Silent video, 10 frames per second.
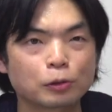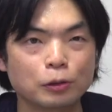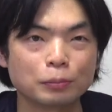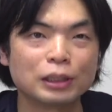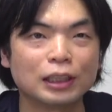
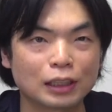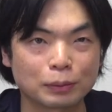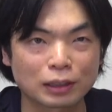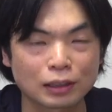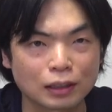こう見に行
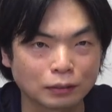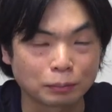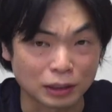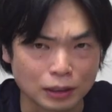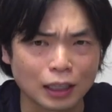きました
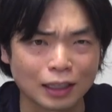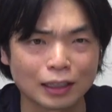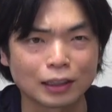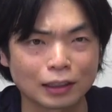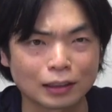別に中
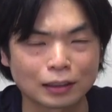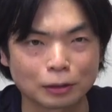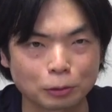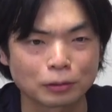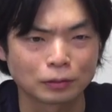入んなかったです
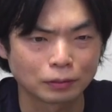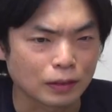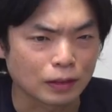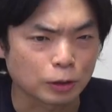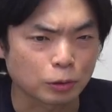けど